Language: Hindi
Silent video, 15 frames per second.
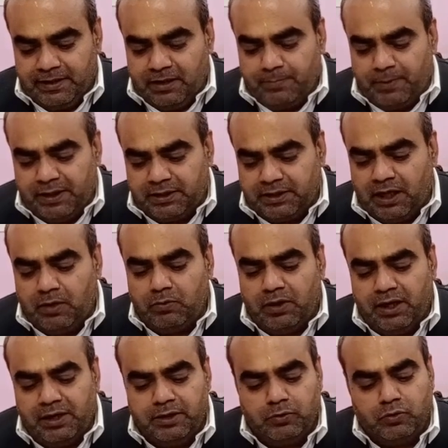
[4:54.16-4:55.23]
एक बार क्या
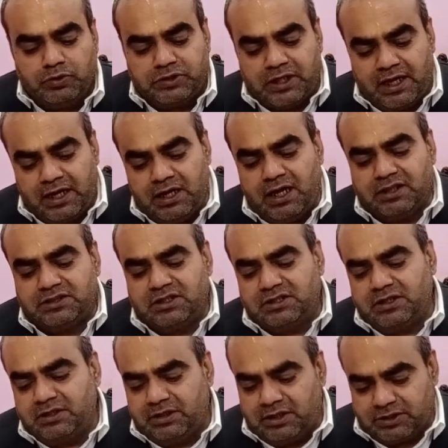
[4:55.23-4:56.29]
हुआ इनको तैरना आता
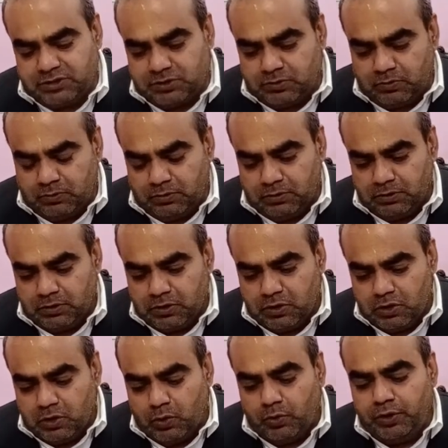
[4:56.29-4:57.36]
था नीरा जी को
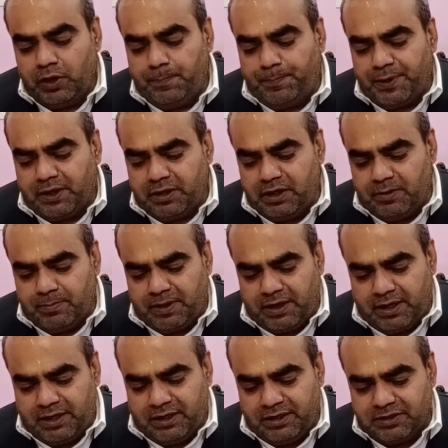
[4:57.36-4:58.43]
और ये पिकनिक
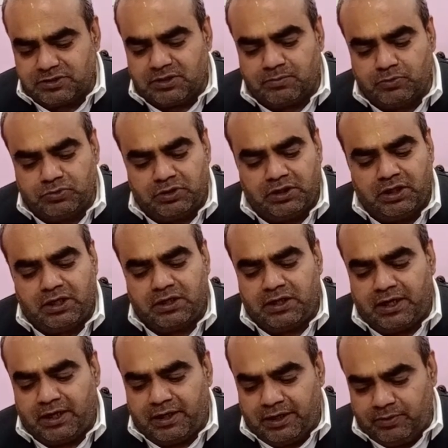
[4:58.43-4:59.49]
मनाने के लिए समुद्र के
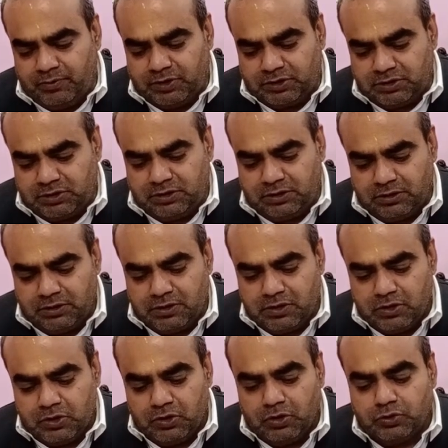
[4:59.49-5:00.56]
किनारे गई हुई थी
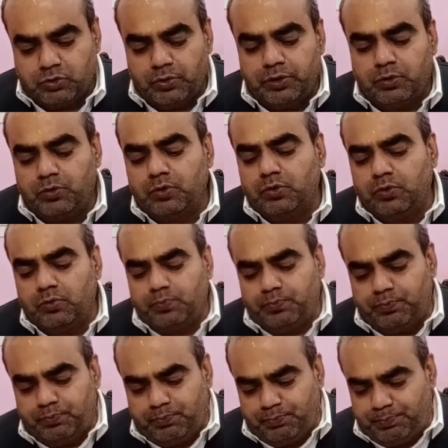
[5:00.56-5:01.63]
तो इनको
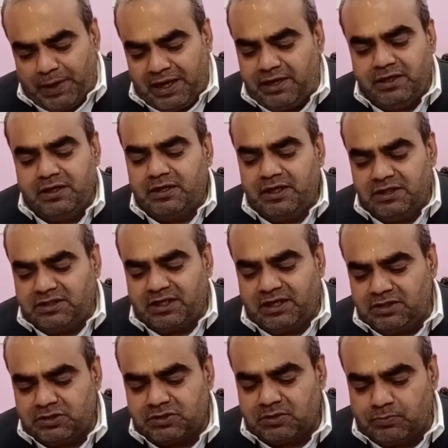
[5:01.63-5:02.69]
पहले ये नहीं
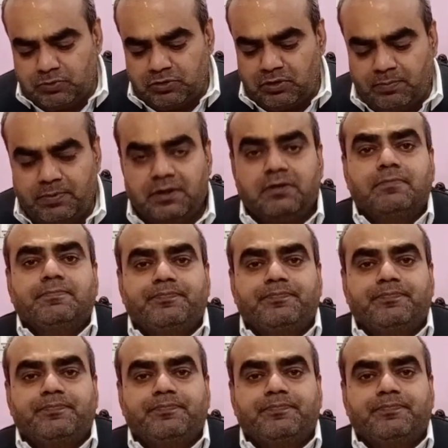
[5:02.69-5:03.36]
तैरी थी समुद्र में